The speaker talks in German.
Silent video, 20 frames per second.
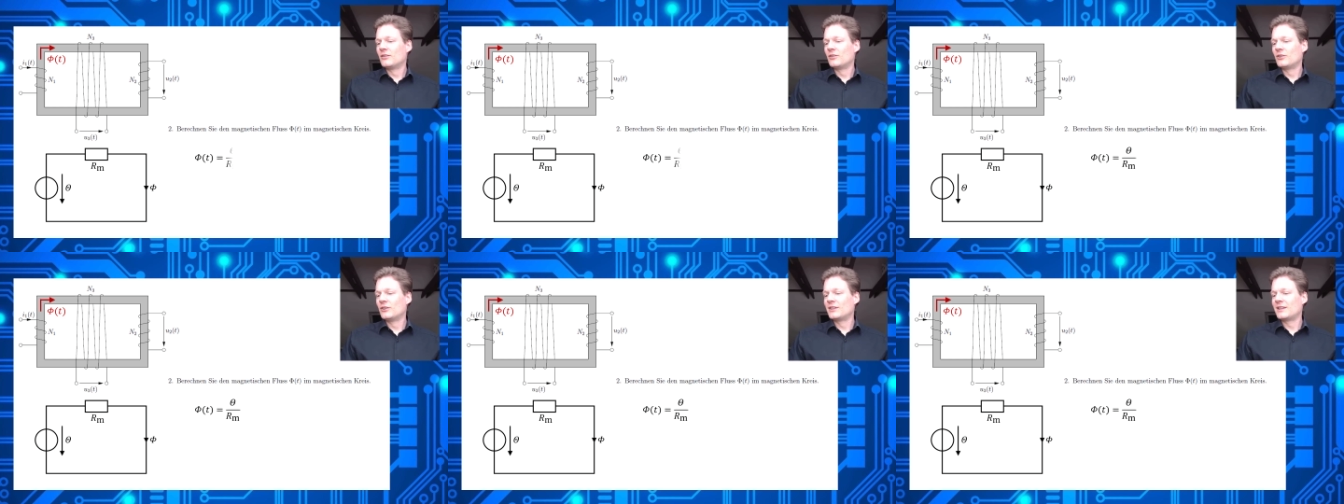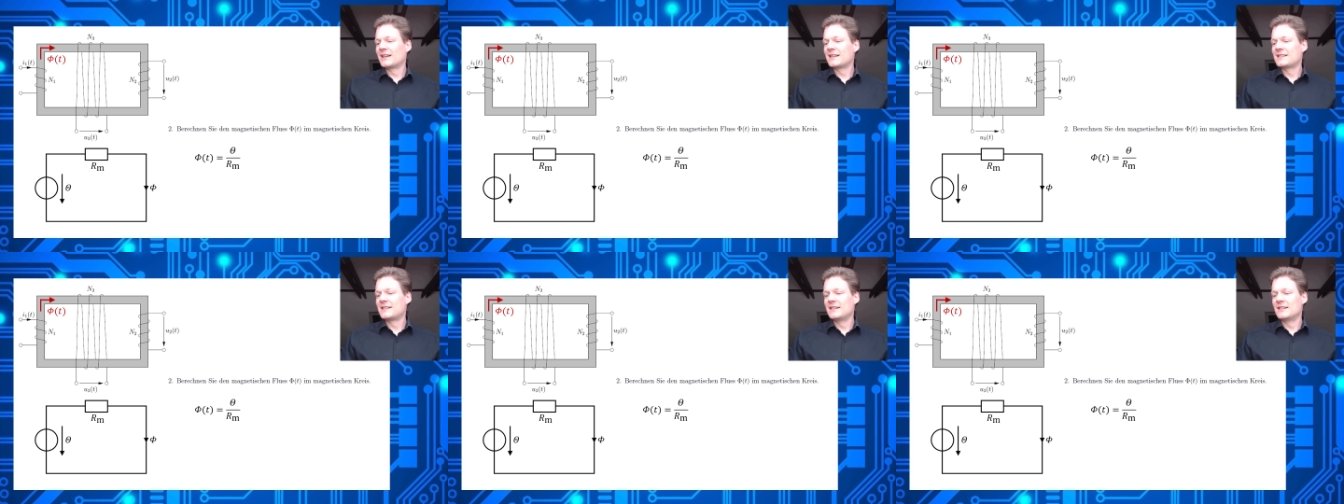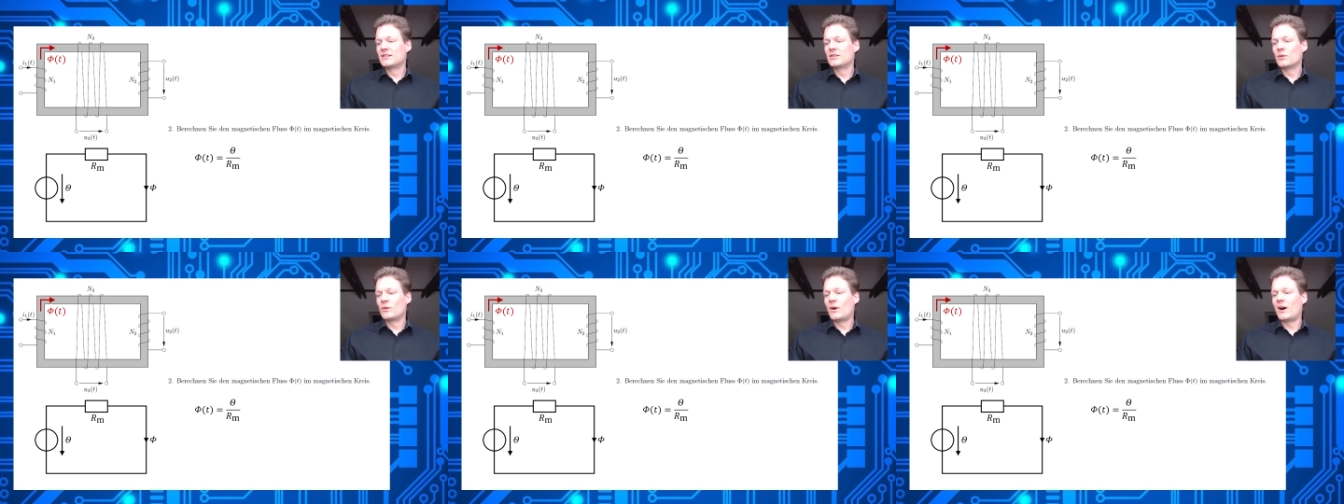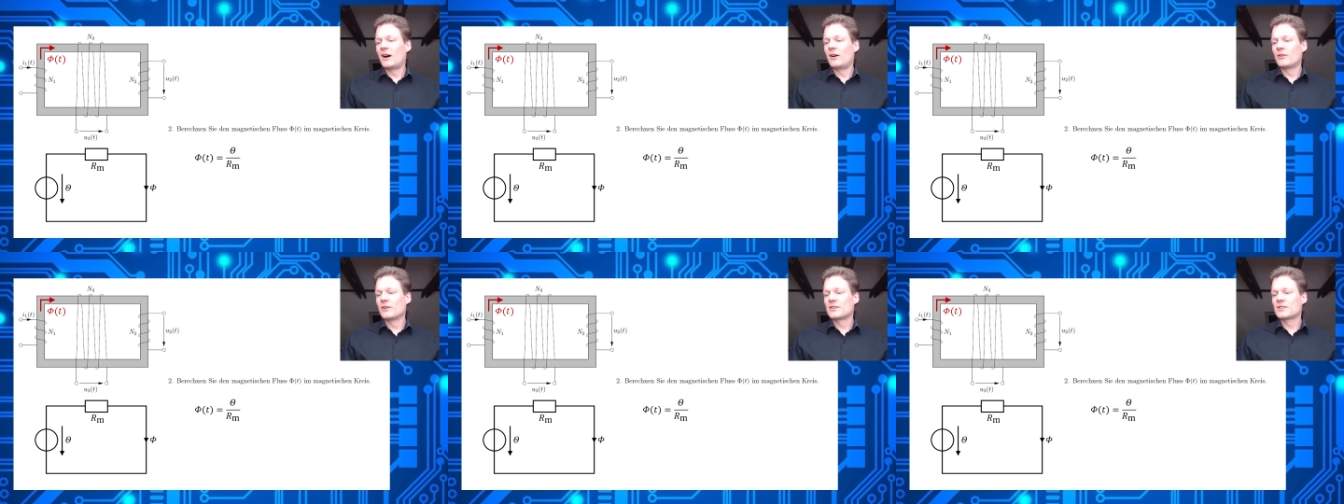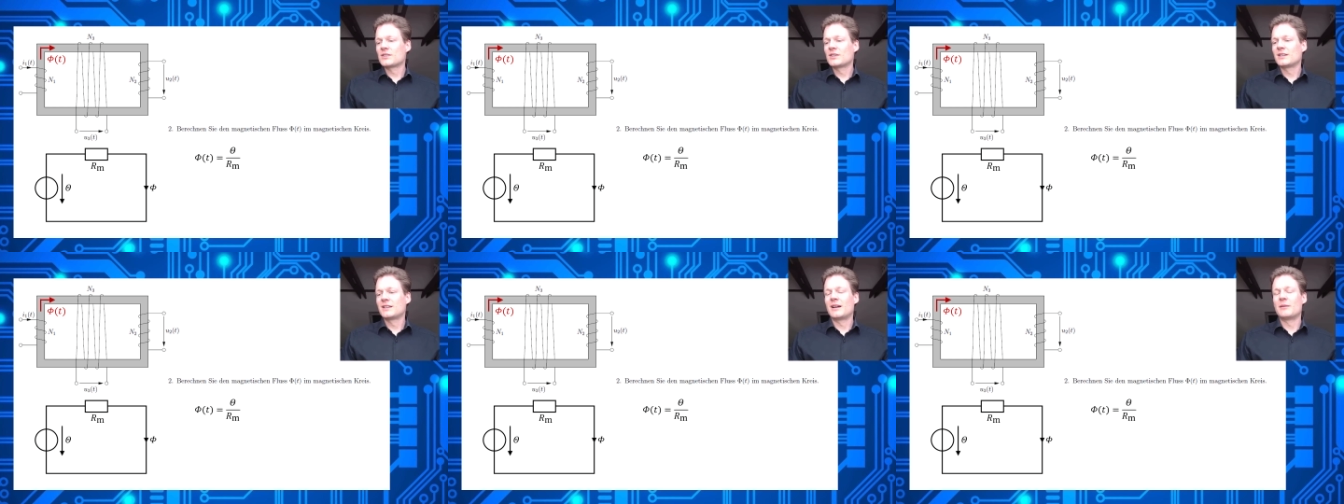Und das sieht so
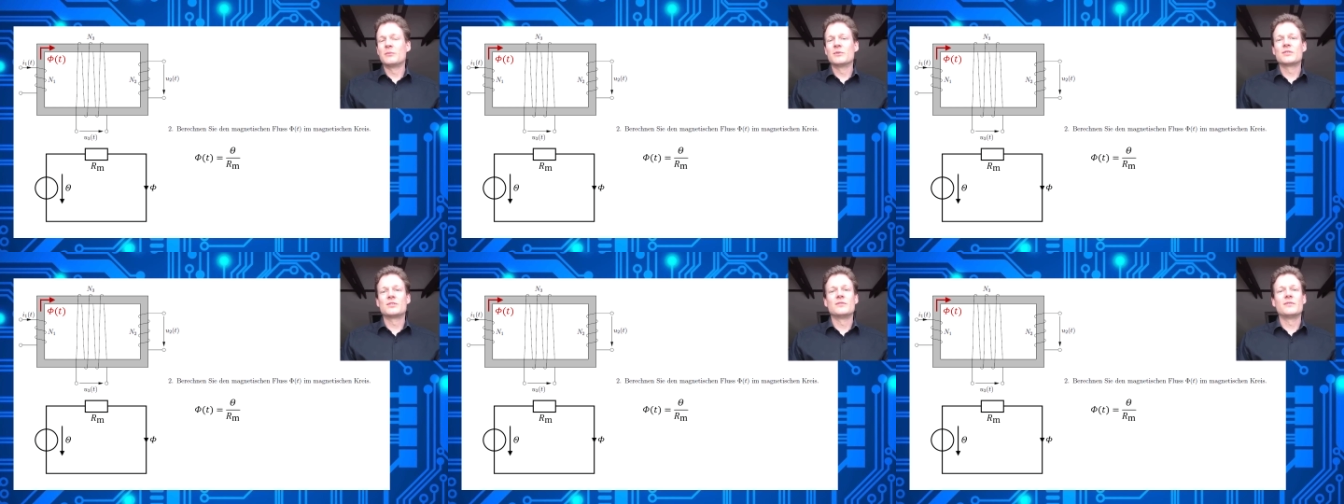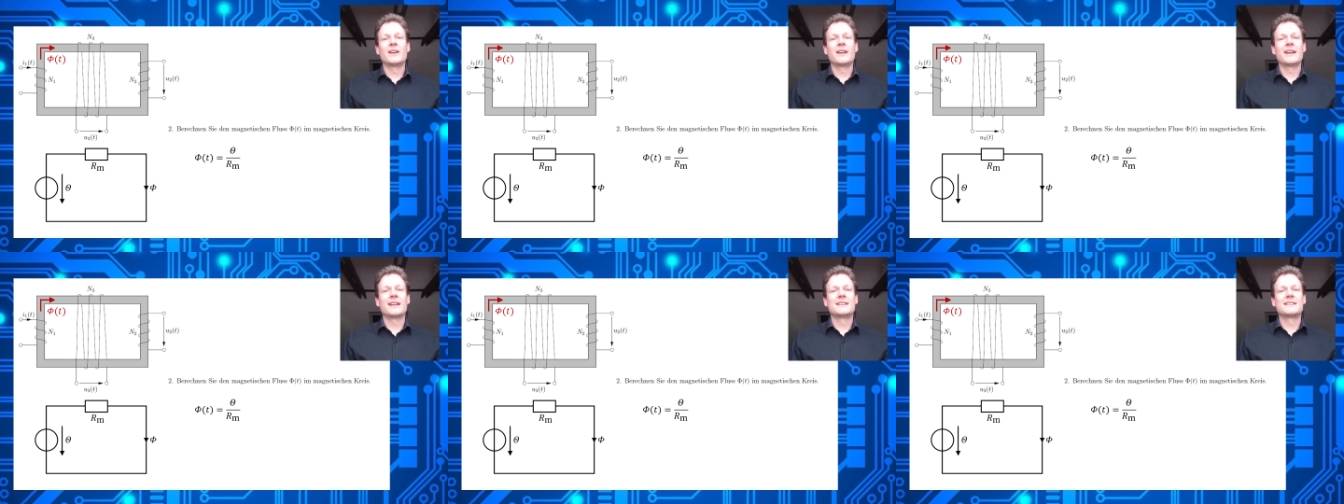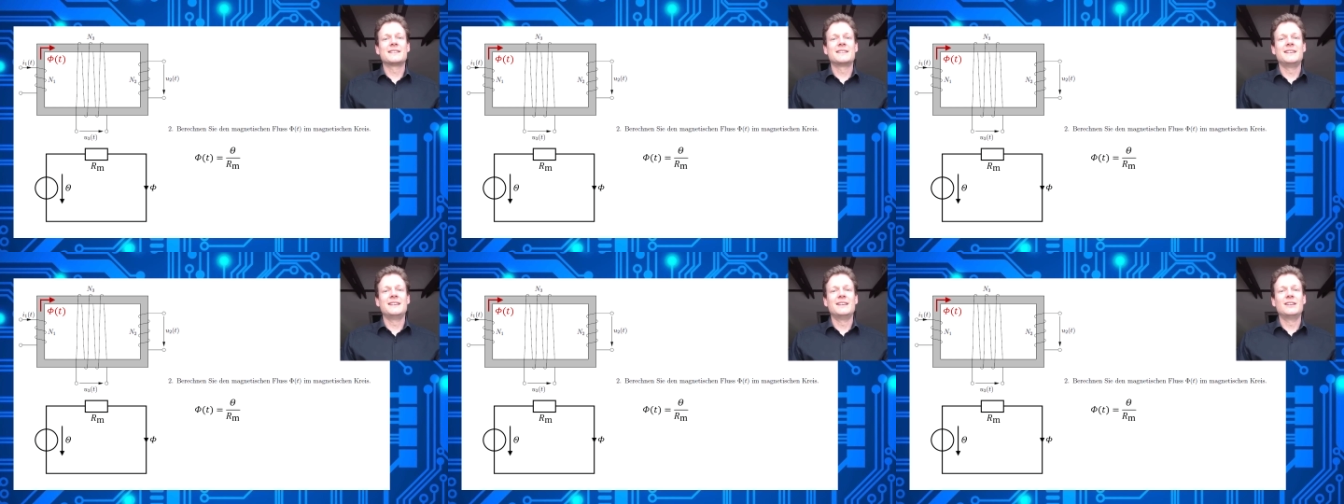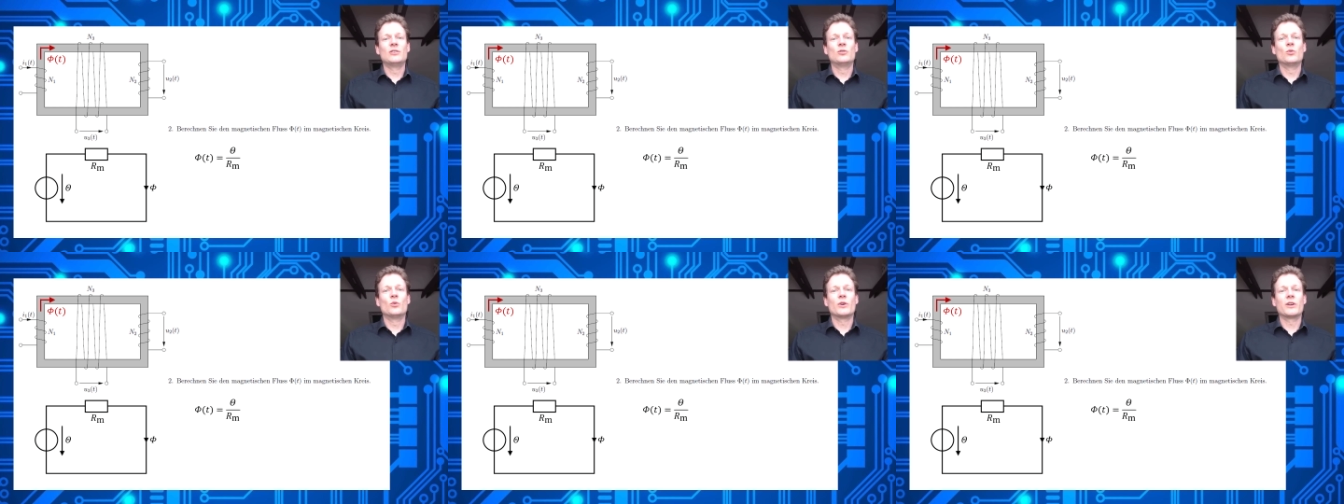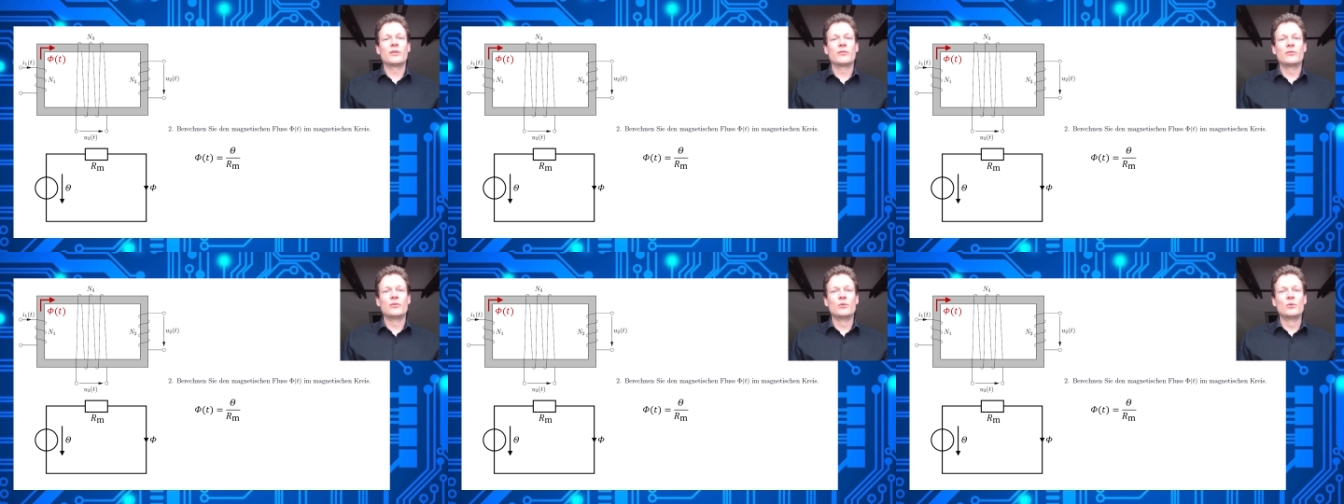aus, da müssen wir jetzt die
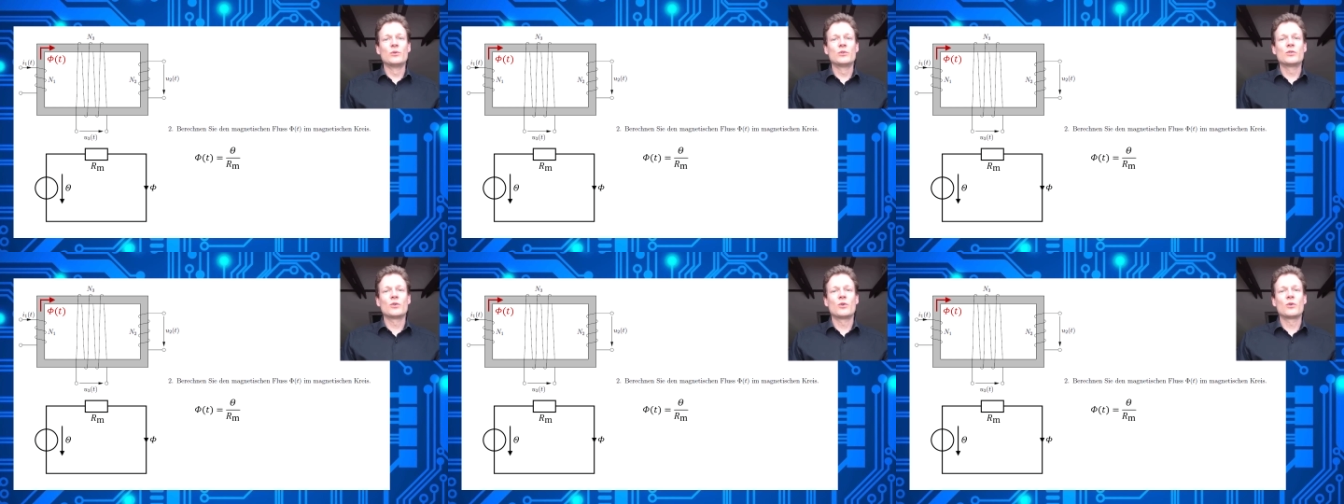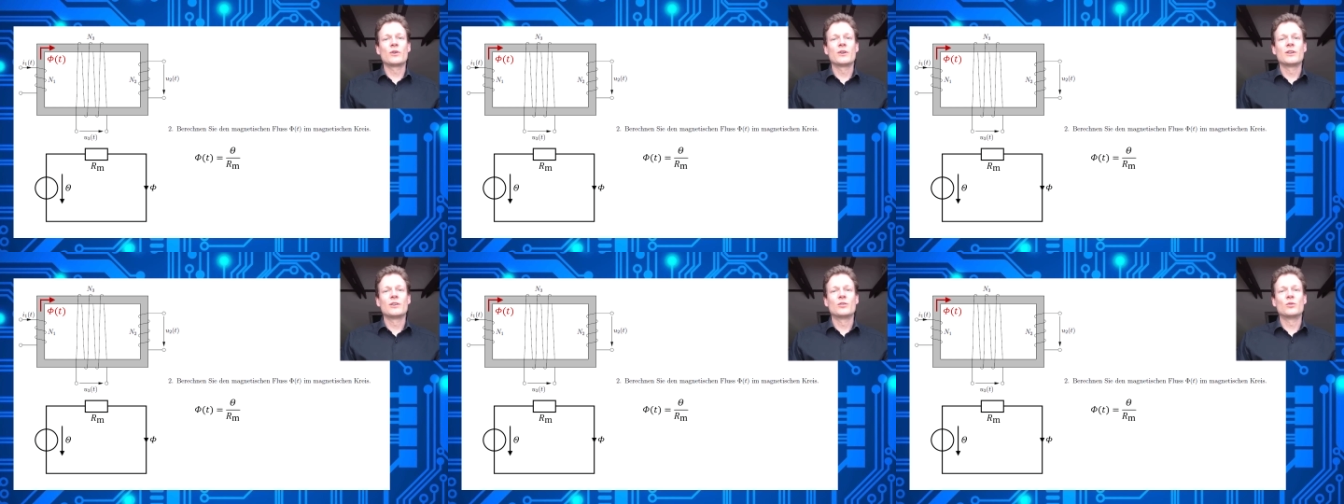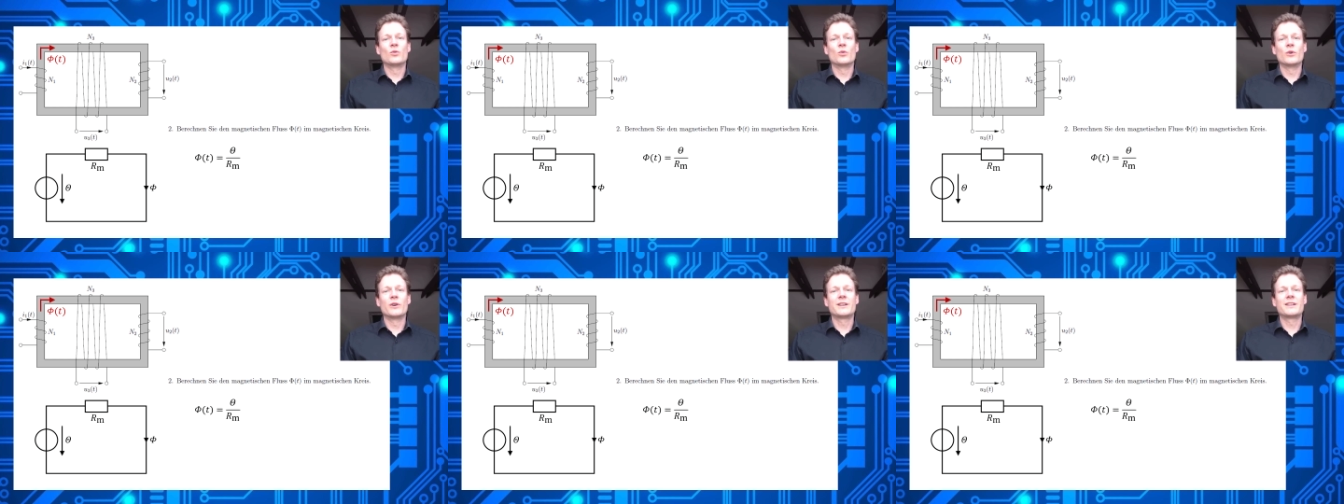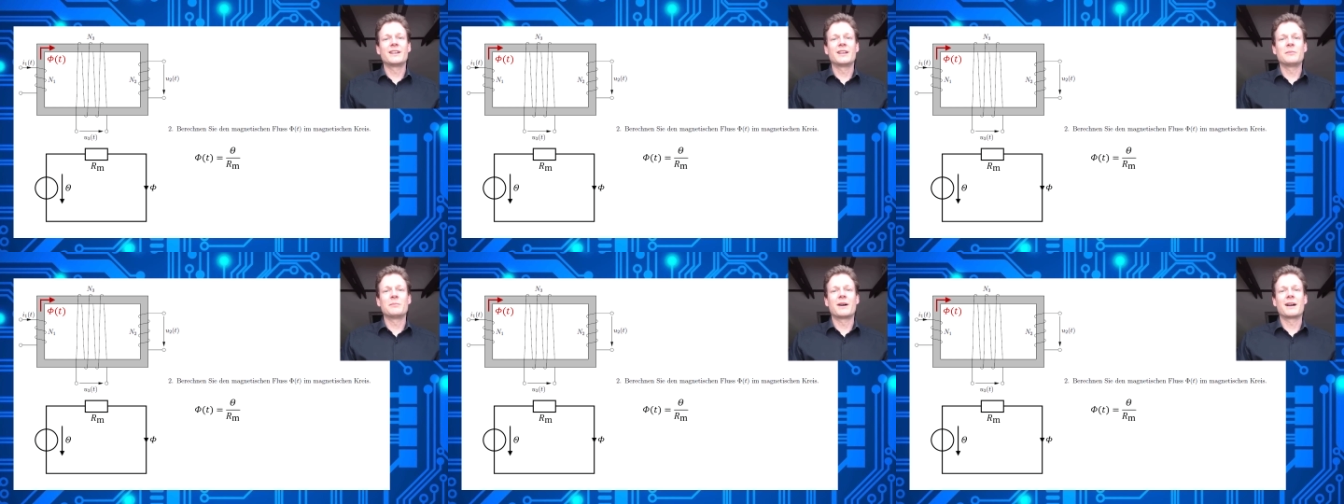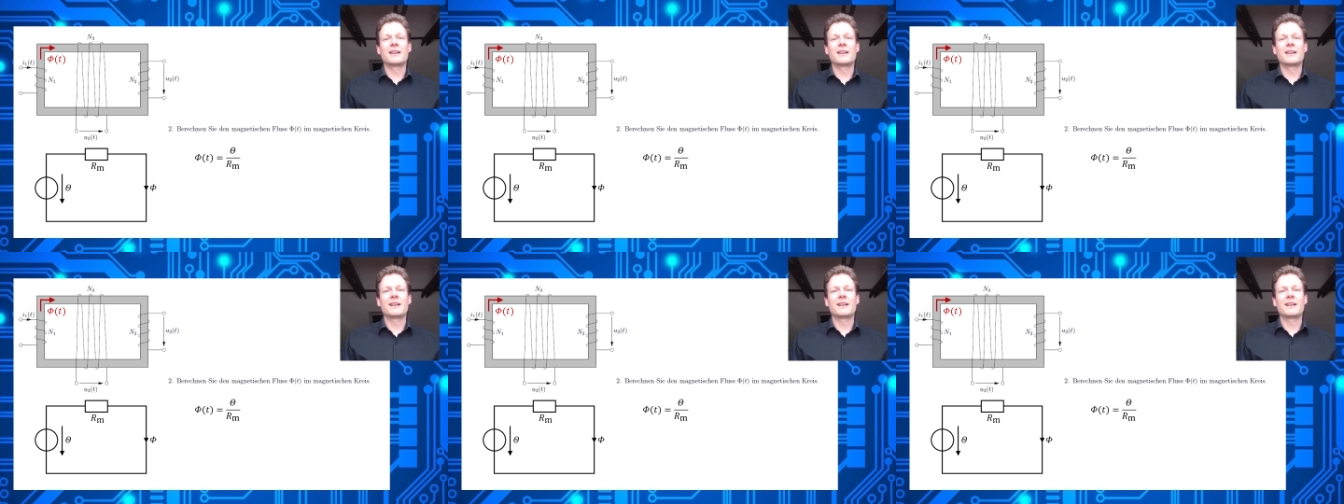Durchflutung durch den